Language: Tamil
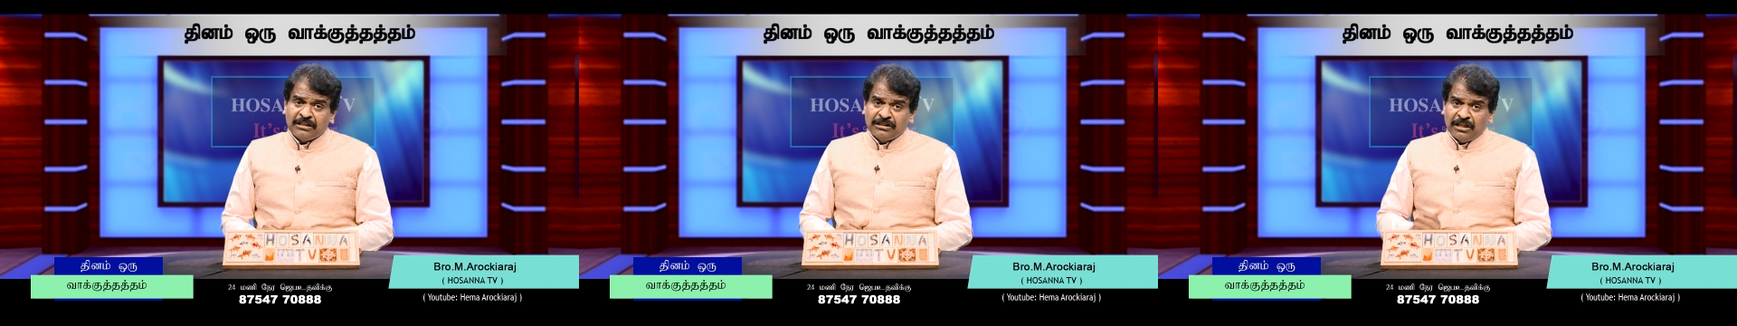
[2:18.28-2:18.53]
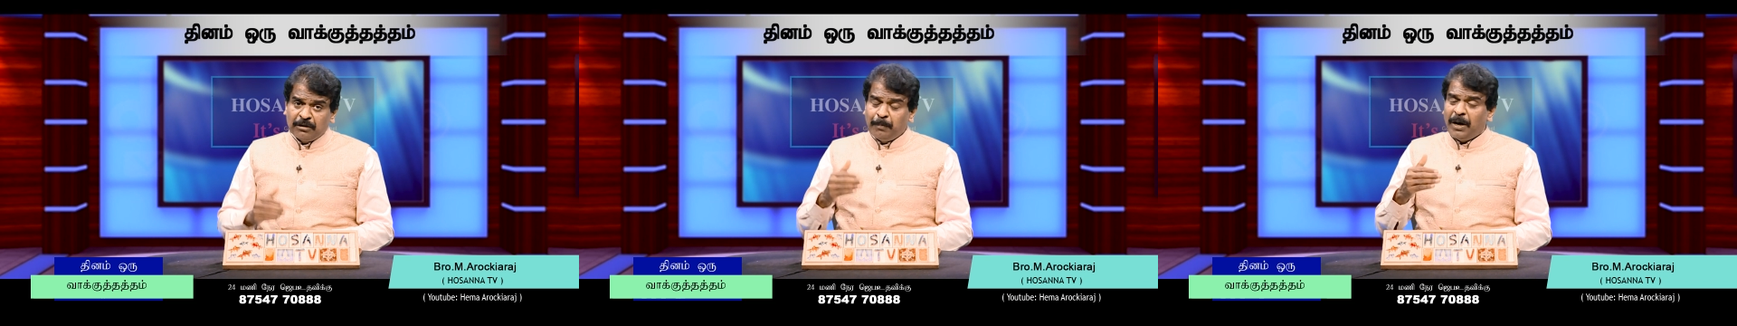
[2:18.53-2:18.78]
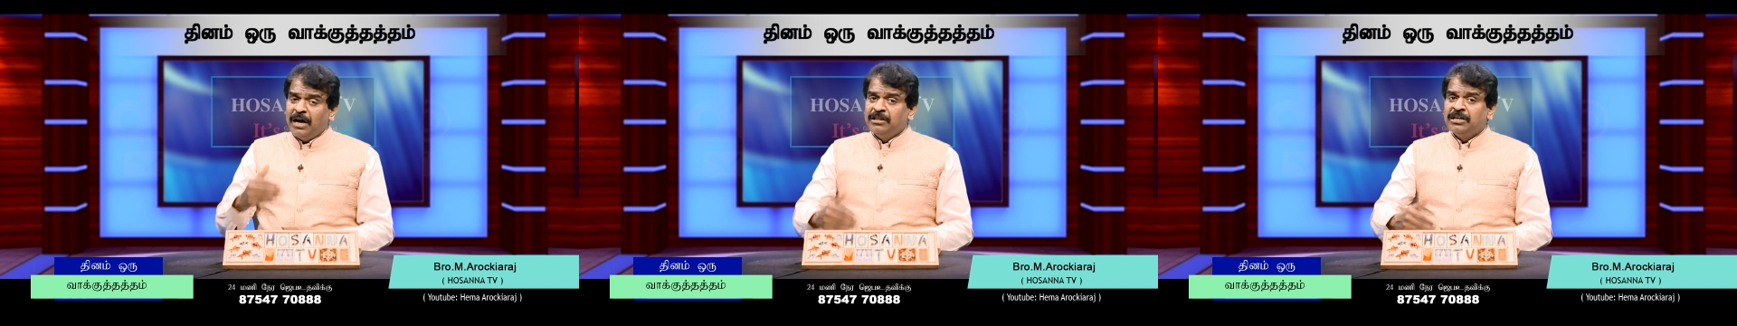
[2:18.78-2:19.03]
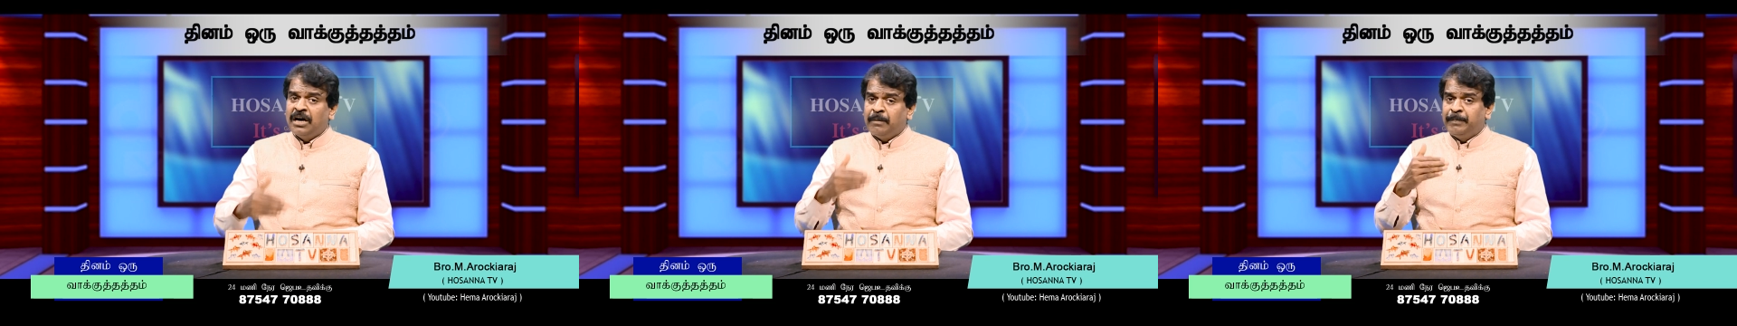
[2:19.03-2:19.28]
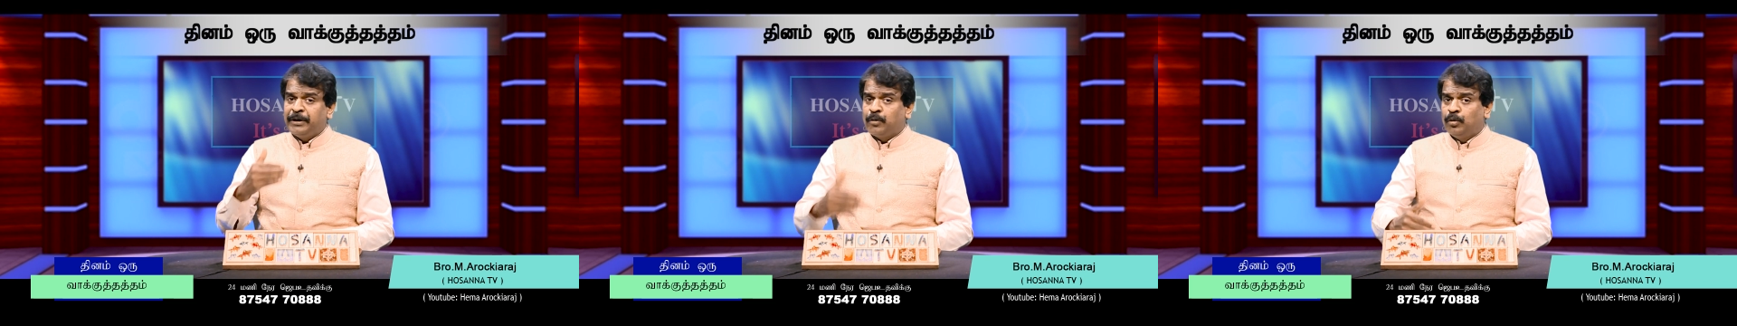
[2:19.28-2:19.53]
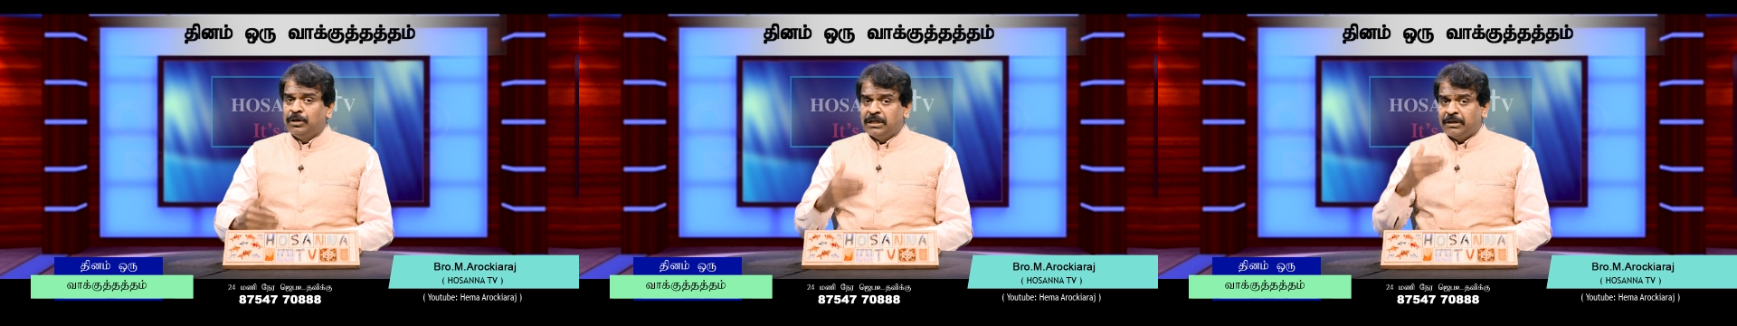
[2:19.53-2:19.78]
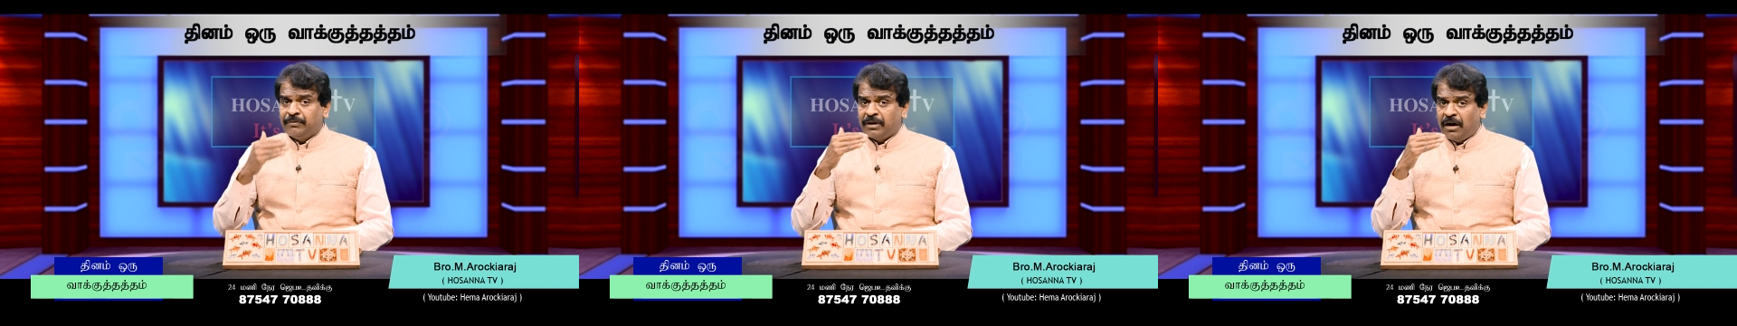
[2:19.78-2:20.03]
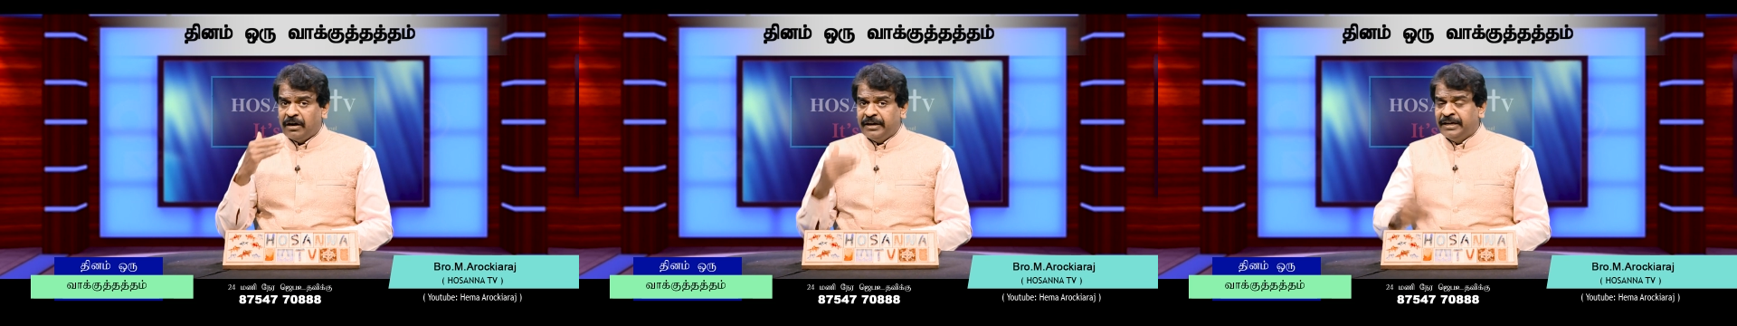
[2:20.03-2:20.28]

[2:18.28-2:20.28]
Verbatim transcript: கத்தர் பாதுகாப்பை கொடுக்கிறவராக